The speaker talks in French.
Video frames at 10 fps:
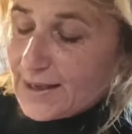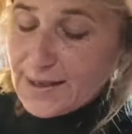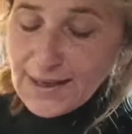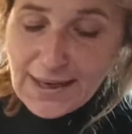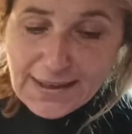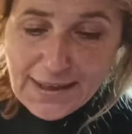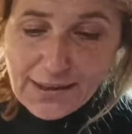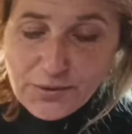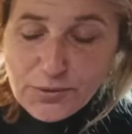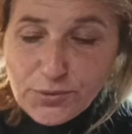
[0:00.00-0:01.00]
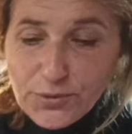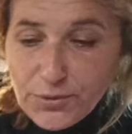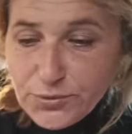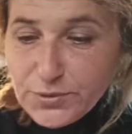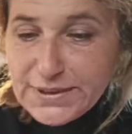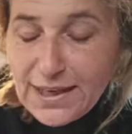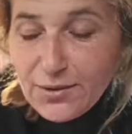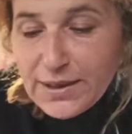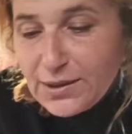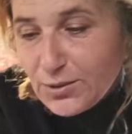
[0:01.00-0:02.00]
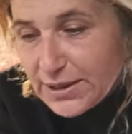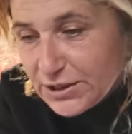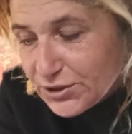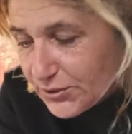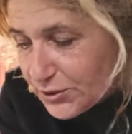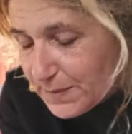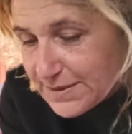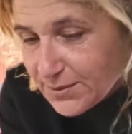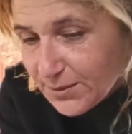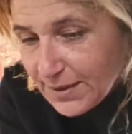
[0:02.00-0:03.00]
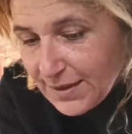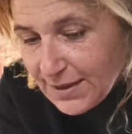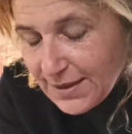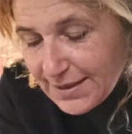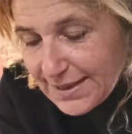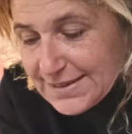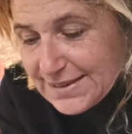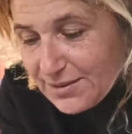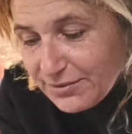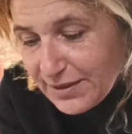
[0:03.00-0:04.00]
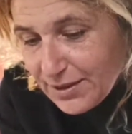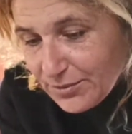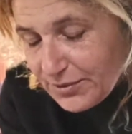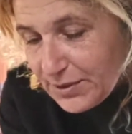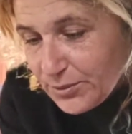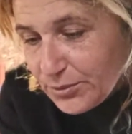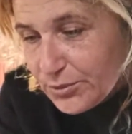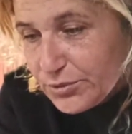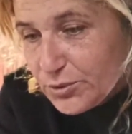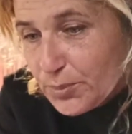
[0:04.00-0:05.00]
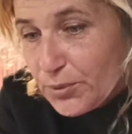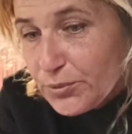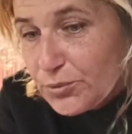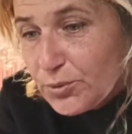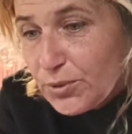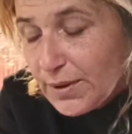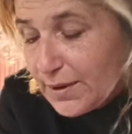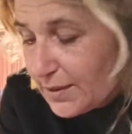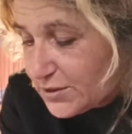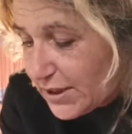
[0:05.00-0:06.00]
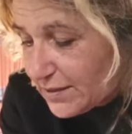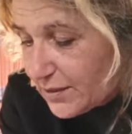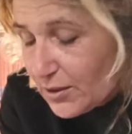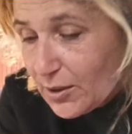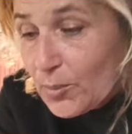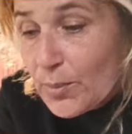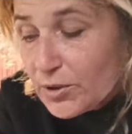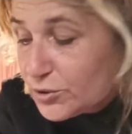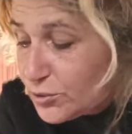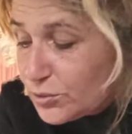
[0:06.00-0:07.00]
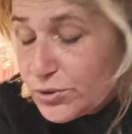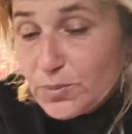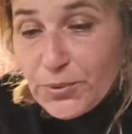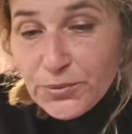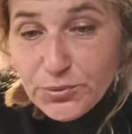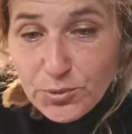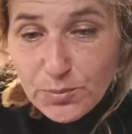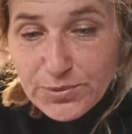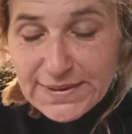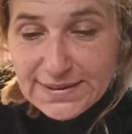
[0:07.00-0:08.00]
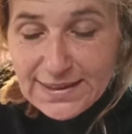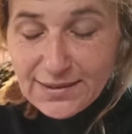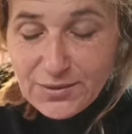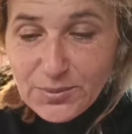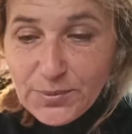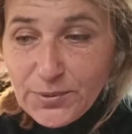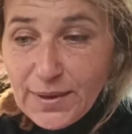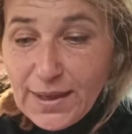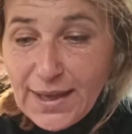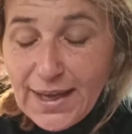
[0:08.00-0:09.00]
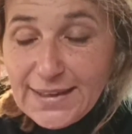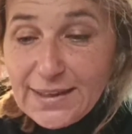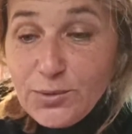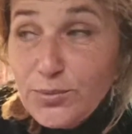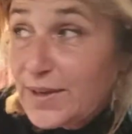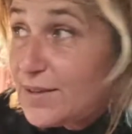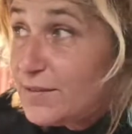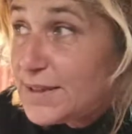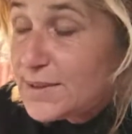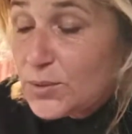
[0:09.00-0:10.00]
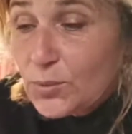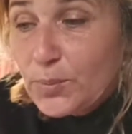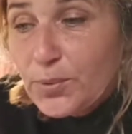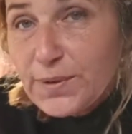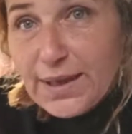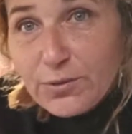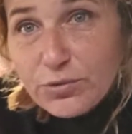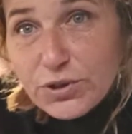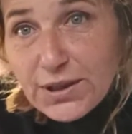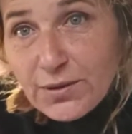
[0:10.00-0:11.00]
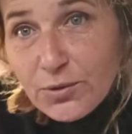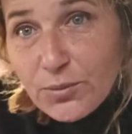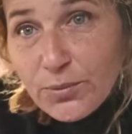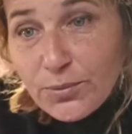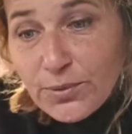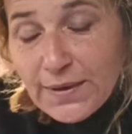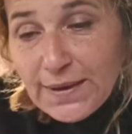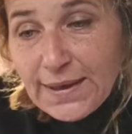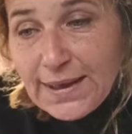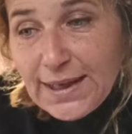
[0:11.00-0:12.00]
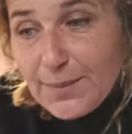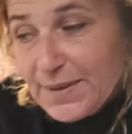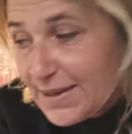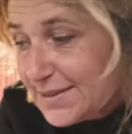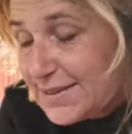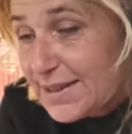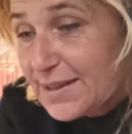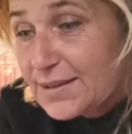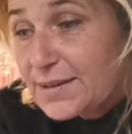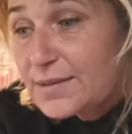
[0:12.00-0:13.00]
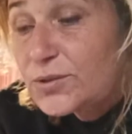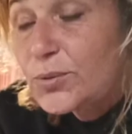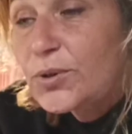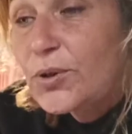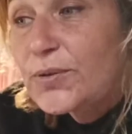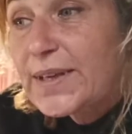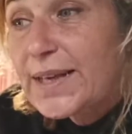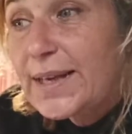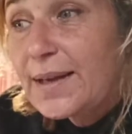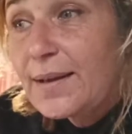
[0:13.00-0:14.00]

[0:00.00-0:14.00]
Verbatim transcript: à la, carte du dialogue et de l'échange, parce que qu'est-ce qui fait en fin de compte que ce pendu, cet homme suspendu plus exactement, à des nouvelles visions, peut accoucher dans le monde Eh bien c'est son entrée